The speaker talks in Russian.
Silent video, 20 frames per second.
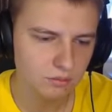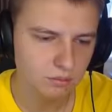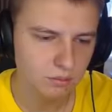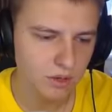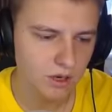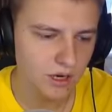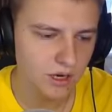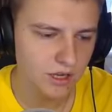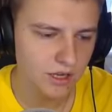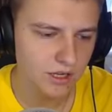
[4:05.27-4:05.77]

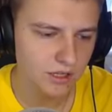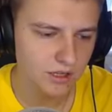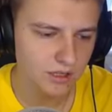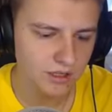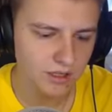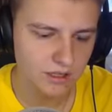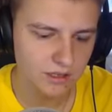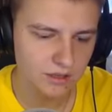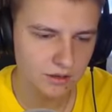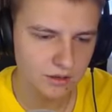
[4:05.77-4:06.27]
Блин,
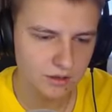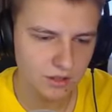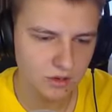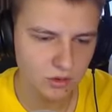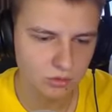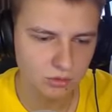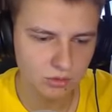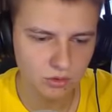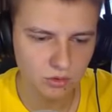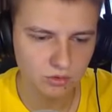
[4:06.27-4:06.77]
я
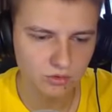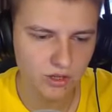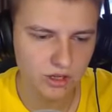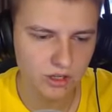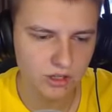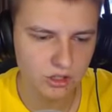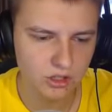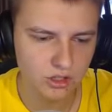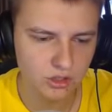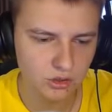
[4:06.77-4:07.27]
такой был
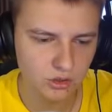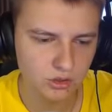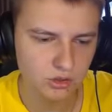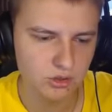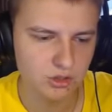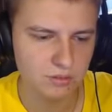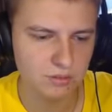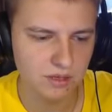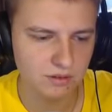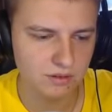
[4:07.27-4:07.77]
уверенный, что
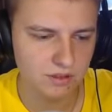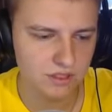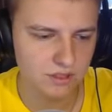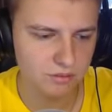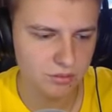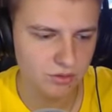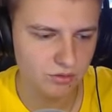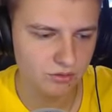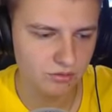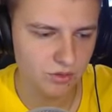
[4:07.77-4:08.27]
справа
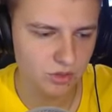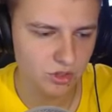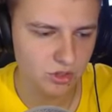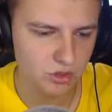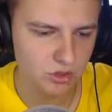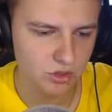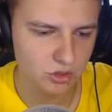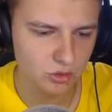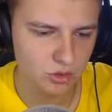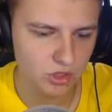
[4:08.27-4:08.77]
заберем вышку,
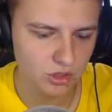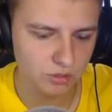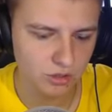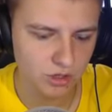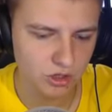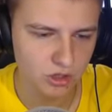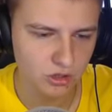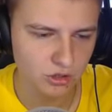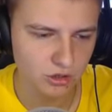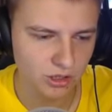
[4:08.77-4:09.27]
что уже
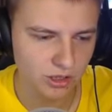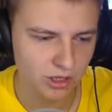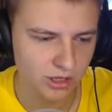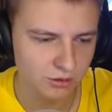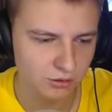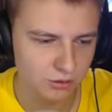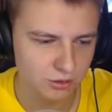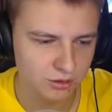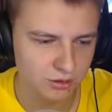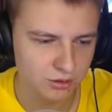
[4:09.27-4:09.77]
перешел на
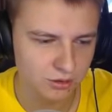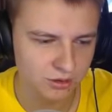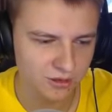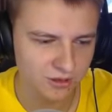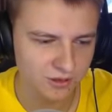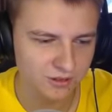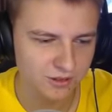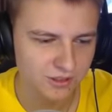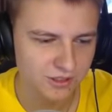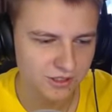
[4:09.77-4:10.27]
левую
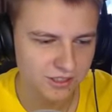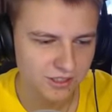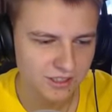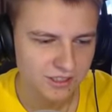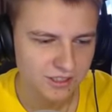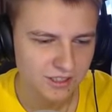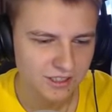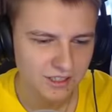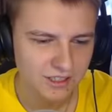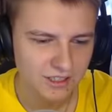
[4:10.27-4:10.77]
сторону.
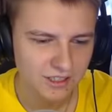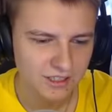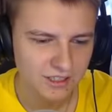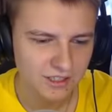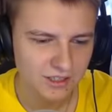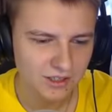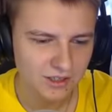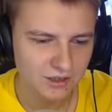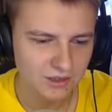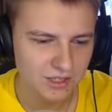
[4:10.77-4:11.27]

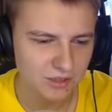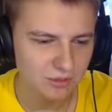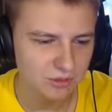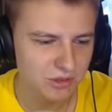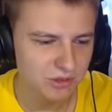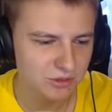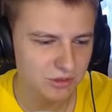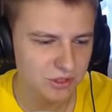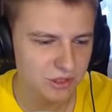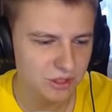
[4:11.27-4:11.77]
О, там у
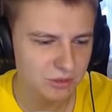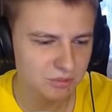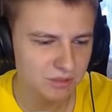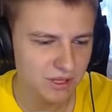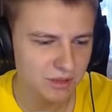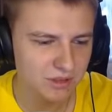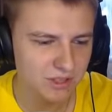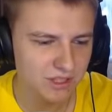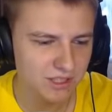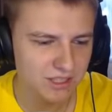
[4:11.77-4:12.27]
него еще и
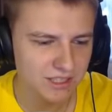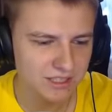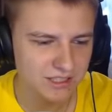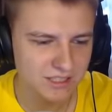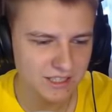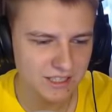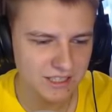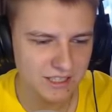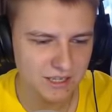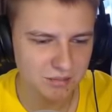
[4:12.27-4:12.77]
пламенный есть.
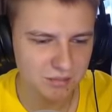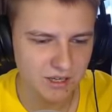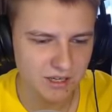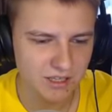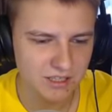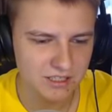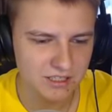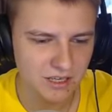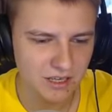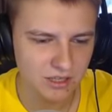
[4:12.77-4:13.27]
Какая
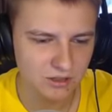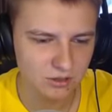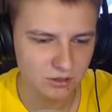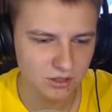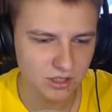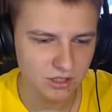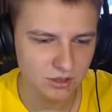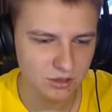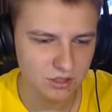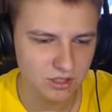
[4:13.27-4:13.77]
прелесть. А, ну
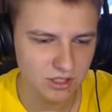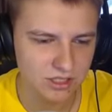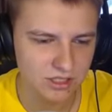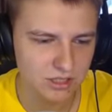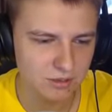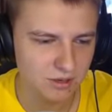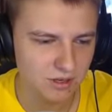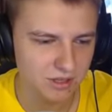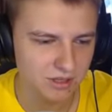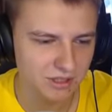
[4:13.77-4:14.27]
да, то есть я
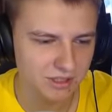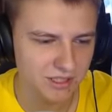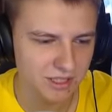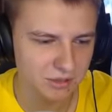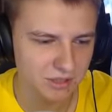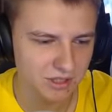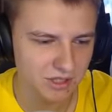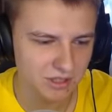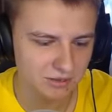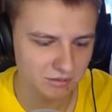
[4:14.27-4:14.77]
забрал и там,
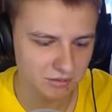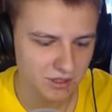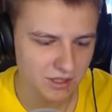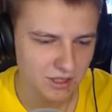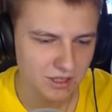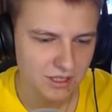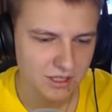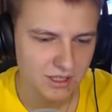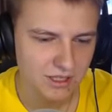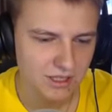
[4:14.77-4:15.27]
и там.
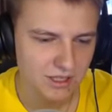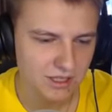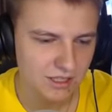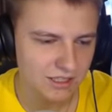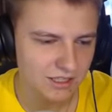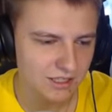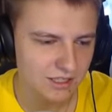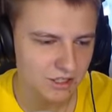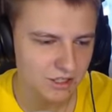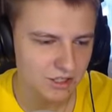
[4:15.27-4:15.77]

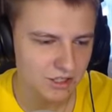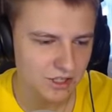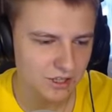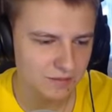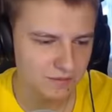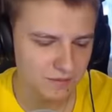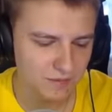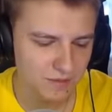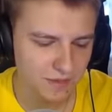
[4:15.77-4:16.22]
Отлично.